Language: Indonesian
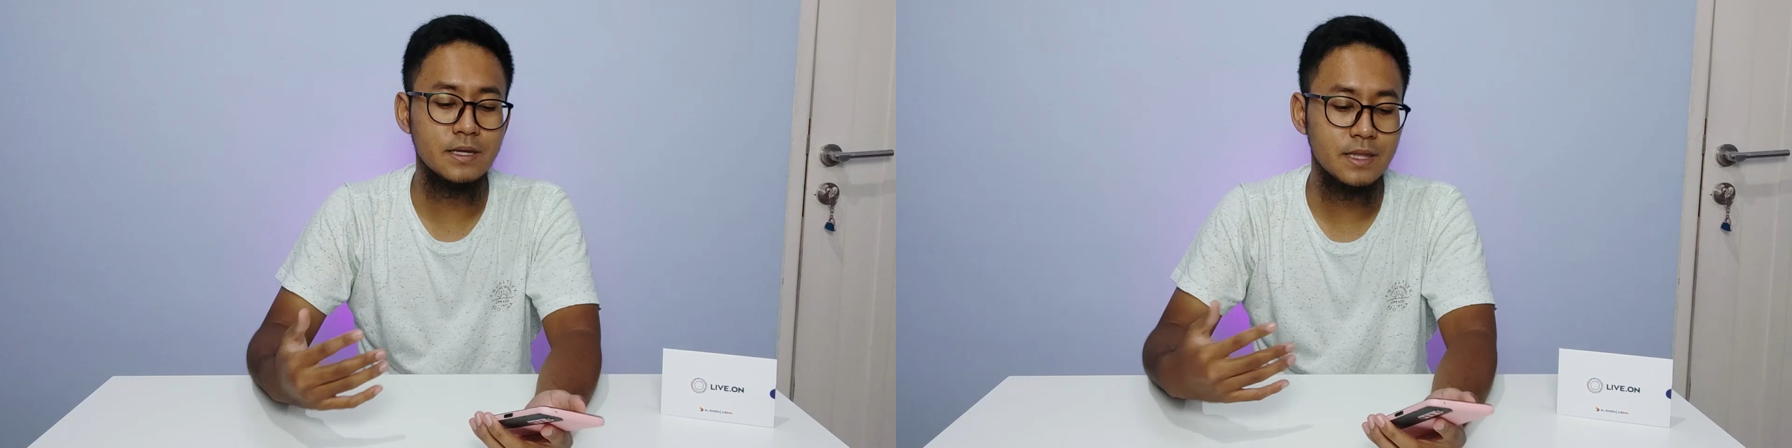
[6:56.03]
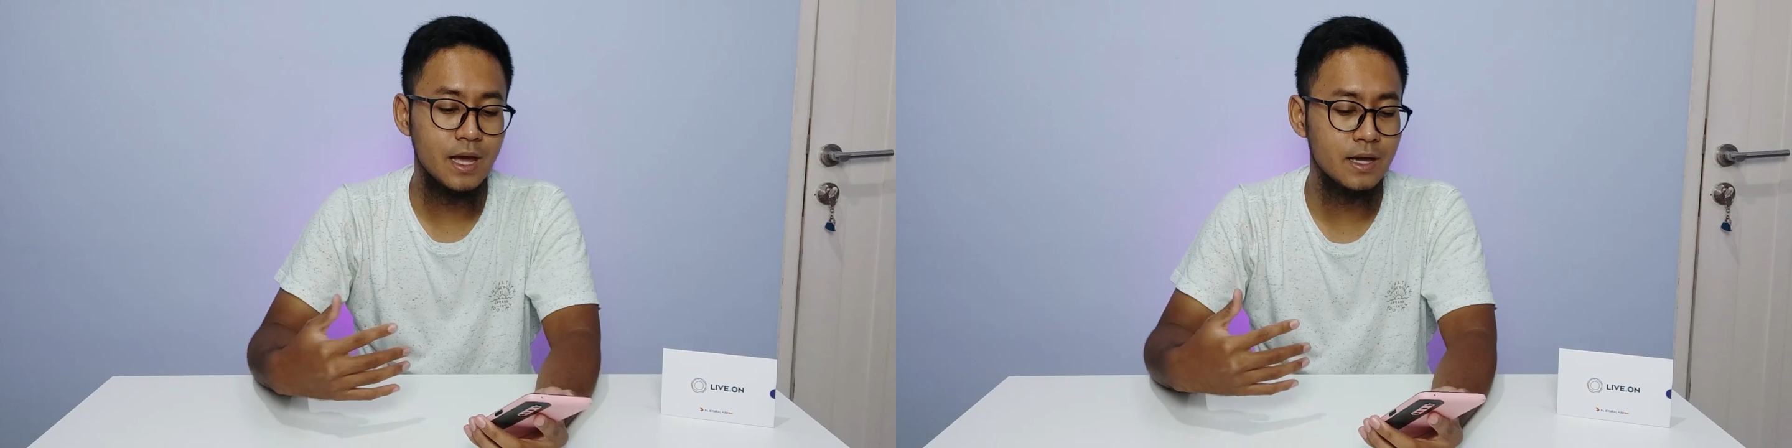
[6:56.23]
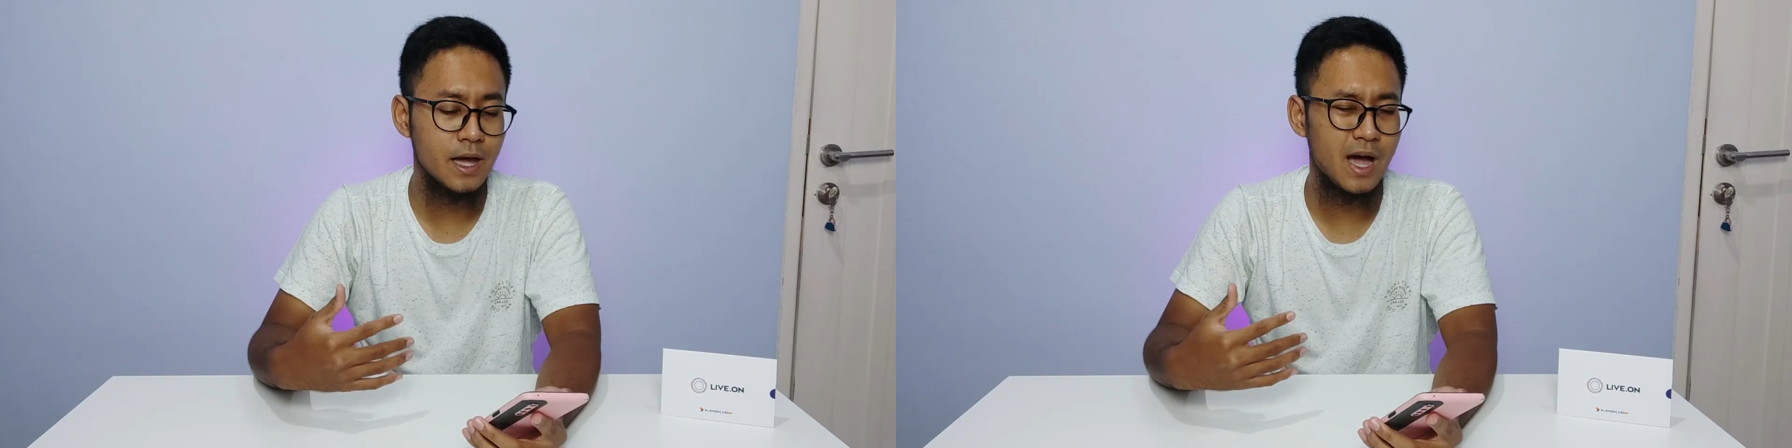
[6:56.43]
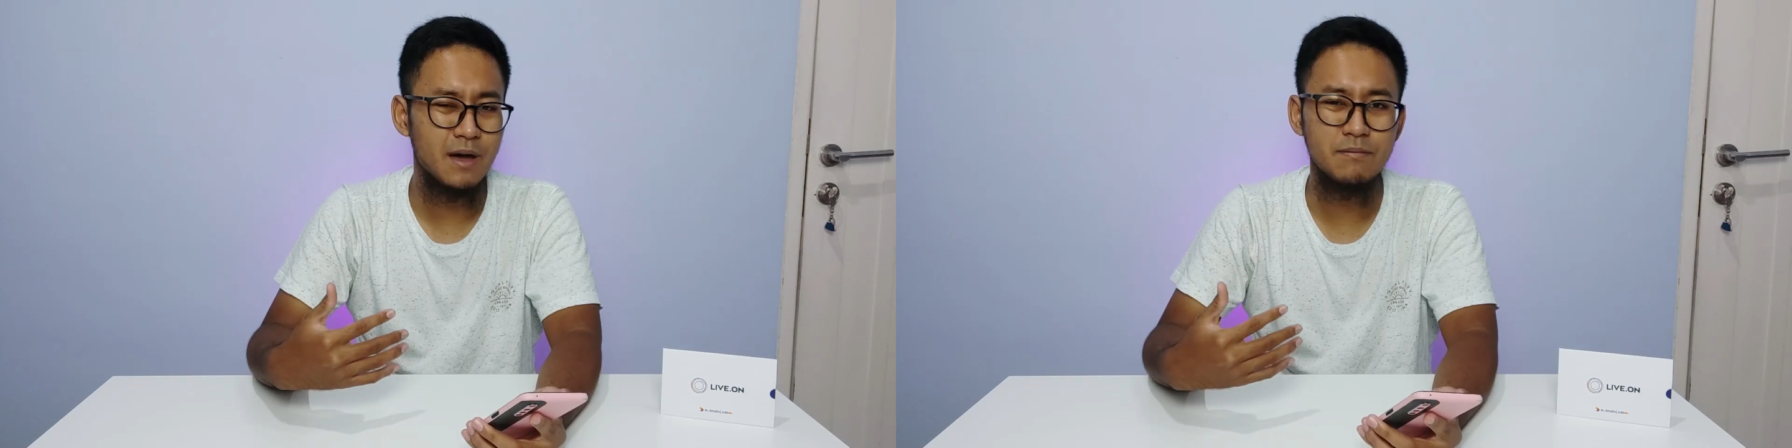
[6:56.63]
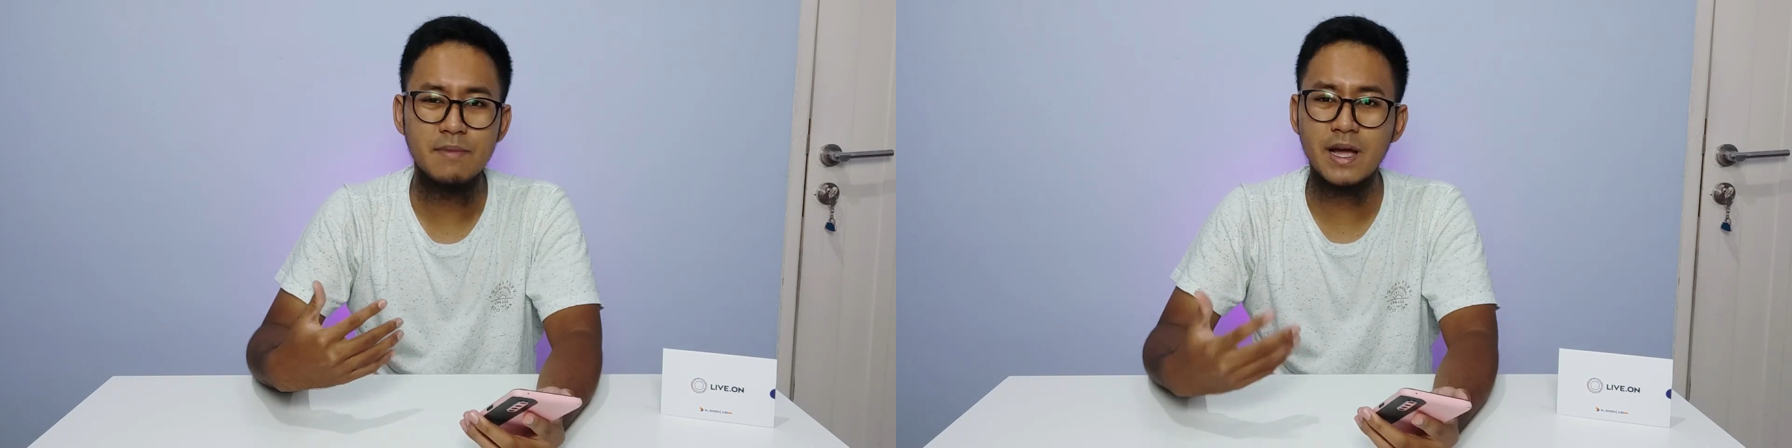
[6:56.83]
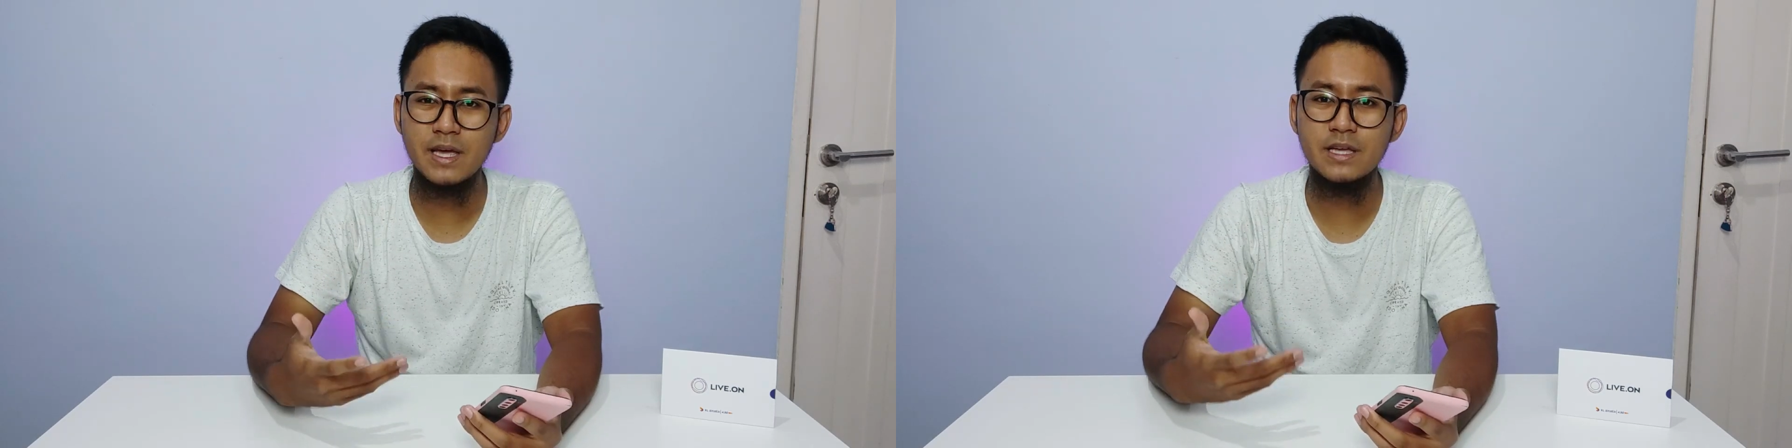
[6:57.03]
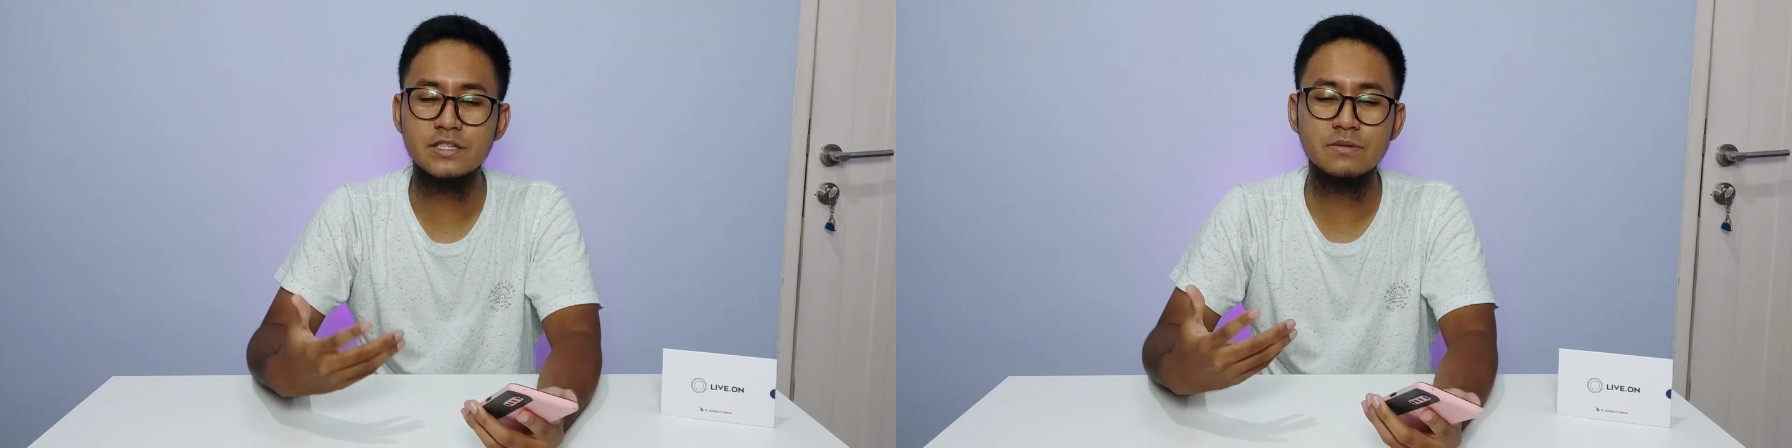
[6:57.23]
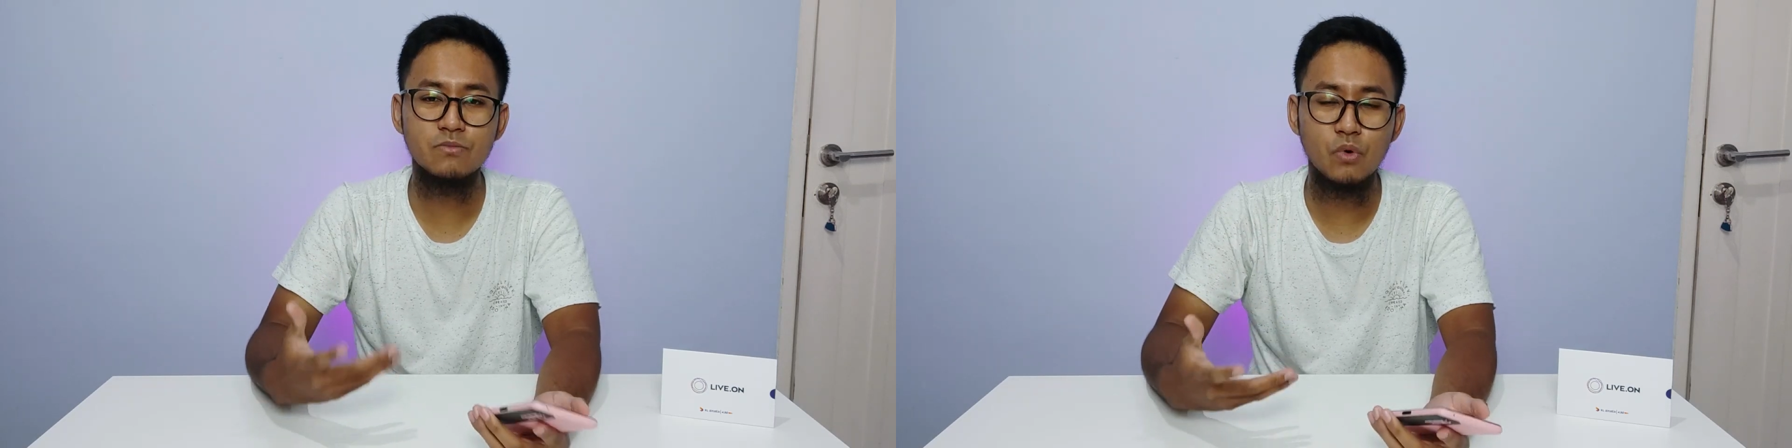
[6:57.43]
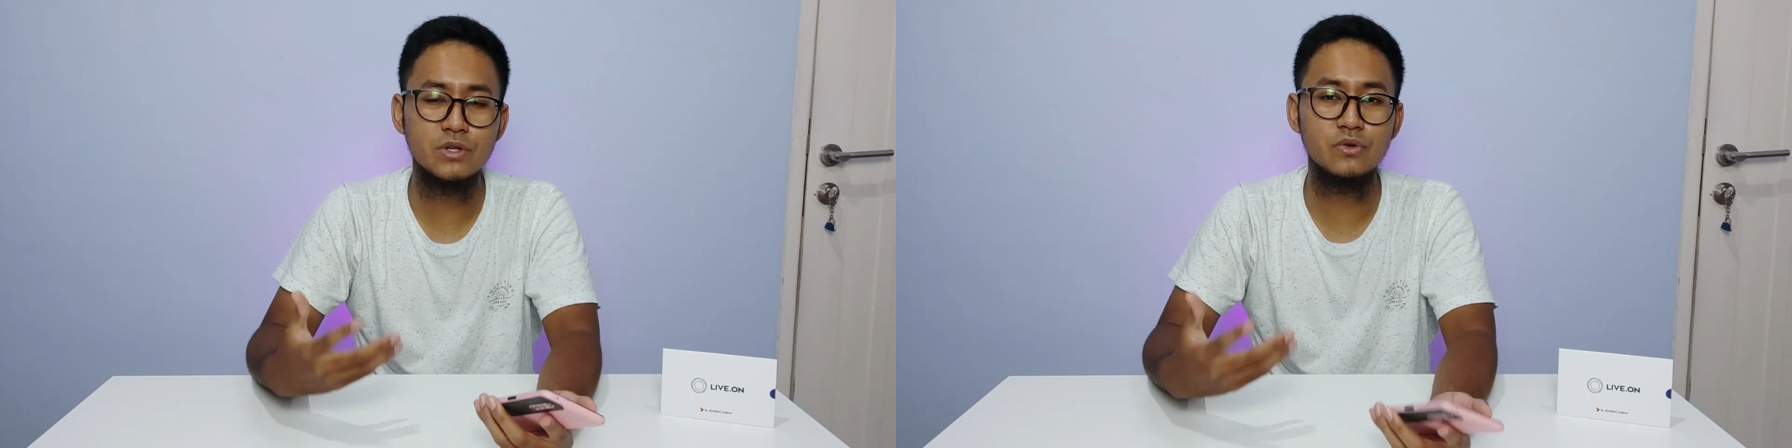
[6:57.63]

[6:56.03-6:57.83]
kita nggak pakai semua